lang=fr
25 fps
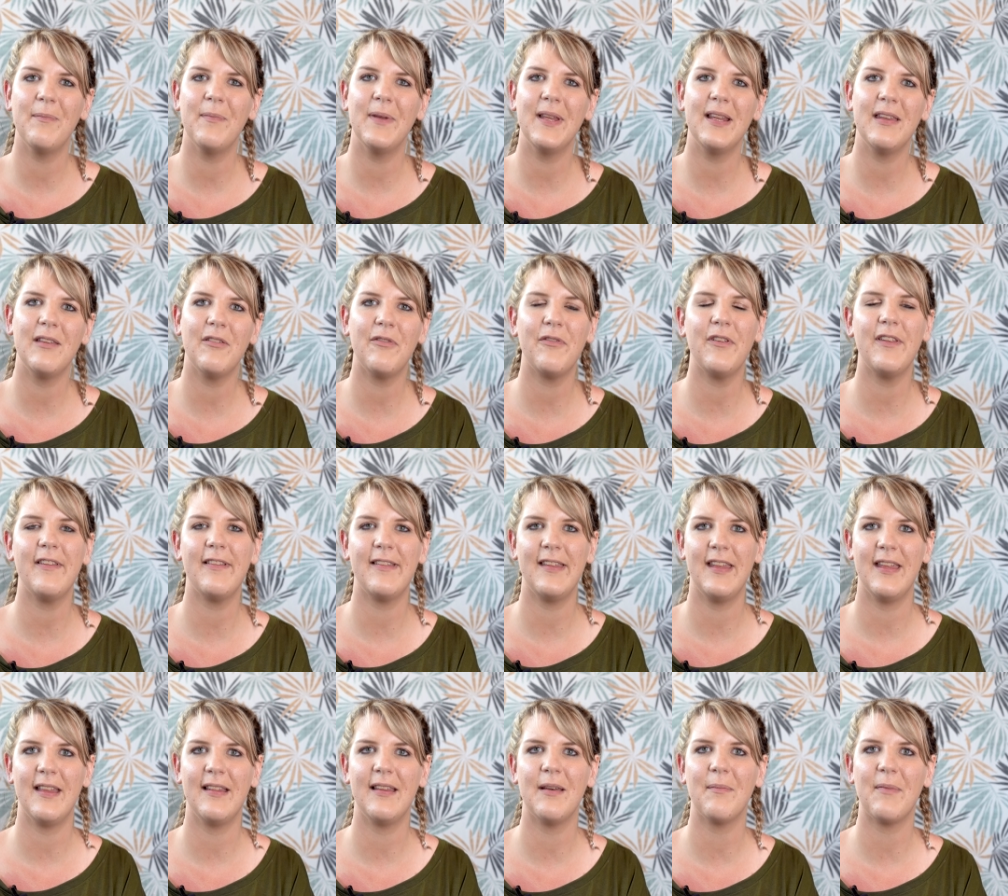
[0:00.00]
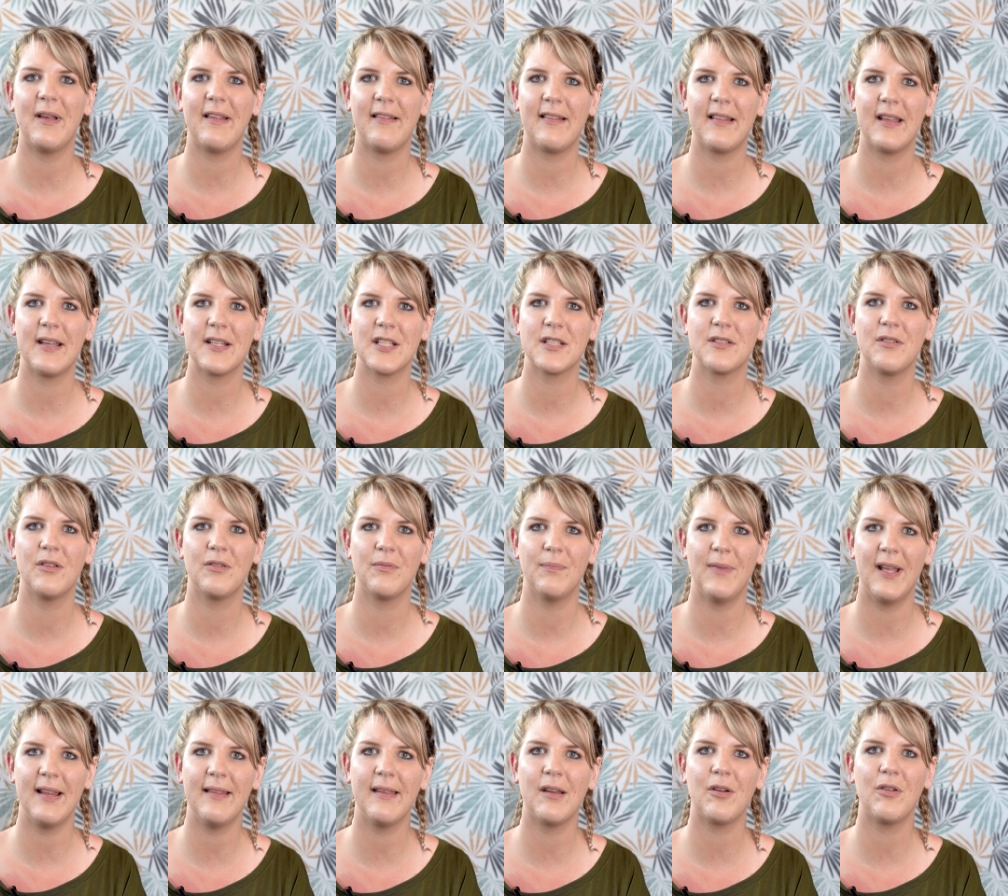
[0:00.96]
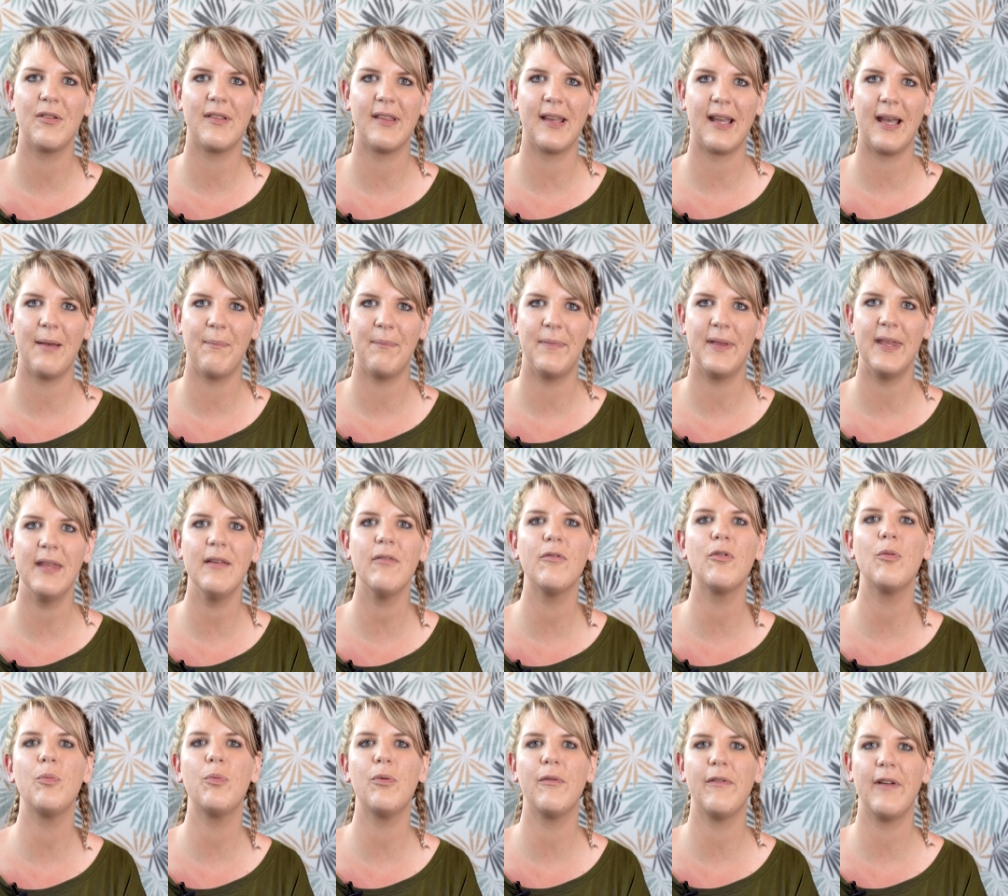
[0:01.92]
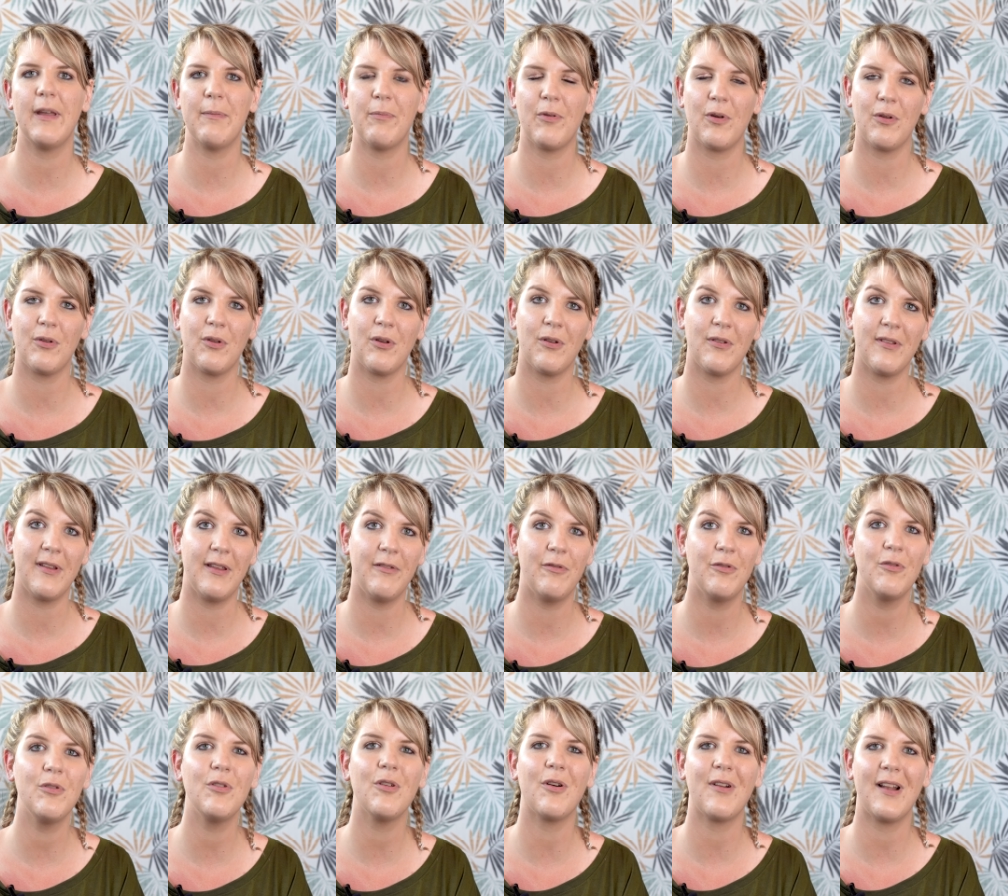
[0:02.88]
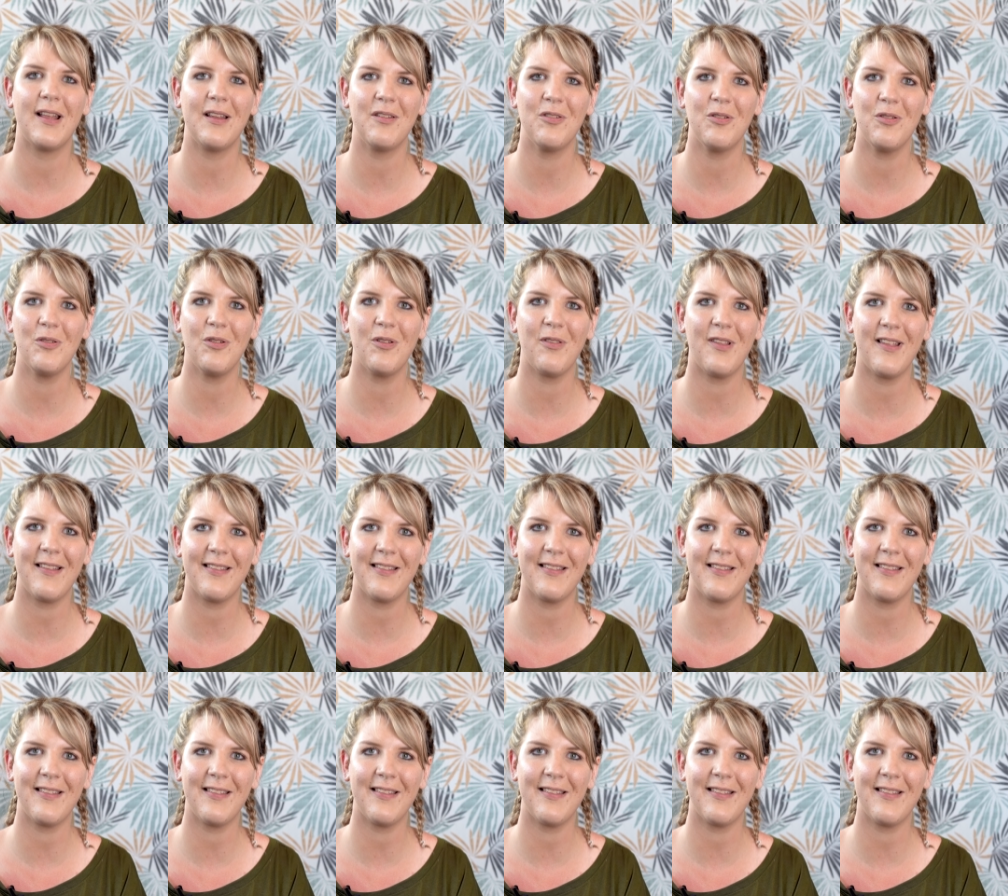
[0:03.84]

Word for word: bénéficier d'un massage de madérothérapie, vous pouvez prendre rendez-vous dans l'un de nos